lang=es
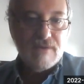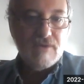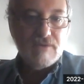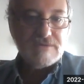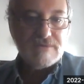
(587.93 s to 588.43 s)

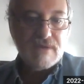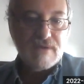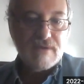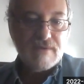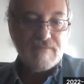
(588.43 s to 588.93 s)
Los,
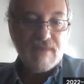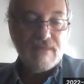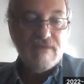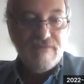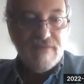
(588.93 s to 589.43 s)
eh,
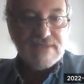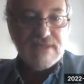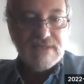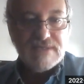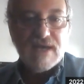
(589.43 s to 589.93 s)
es
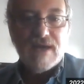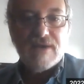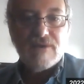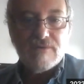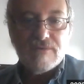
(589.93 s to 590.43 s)
difícil
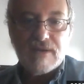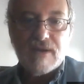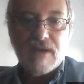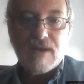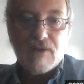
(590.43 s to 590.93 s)
ya
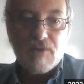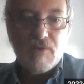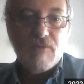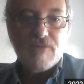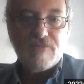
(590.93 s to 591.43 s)
encontrar
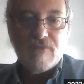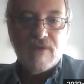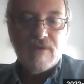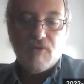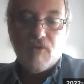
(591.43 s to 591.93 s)
algarrobos
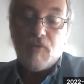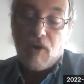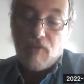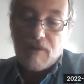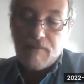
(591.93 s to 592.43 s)

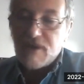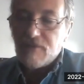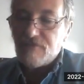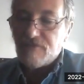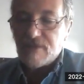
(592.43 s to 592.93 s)
o, al
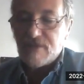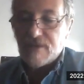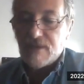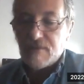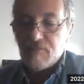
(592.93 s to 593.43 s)
menos
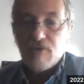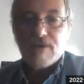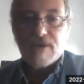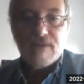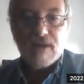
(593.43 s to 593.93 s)
este,
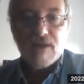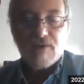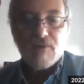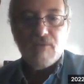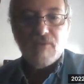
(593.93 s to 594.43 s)
bosques de
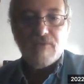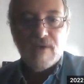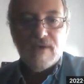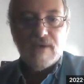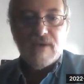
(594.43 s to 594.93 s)

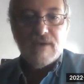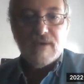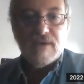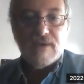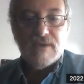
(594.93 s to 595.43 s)
algarrobos
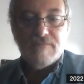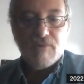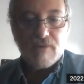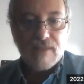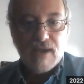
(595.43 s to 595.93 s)
eh,
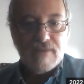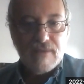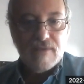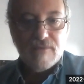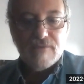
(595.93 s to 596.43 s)

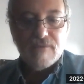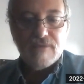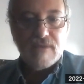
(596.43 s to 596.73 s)
importantes, ¿no?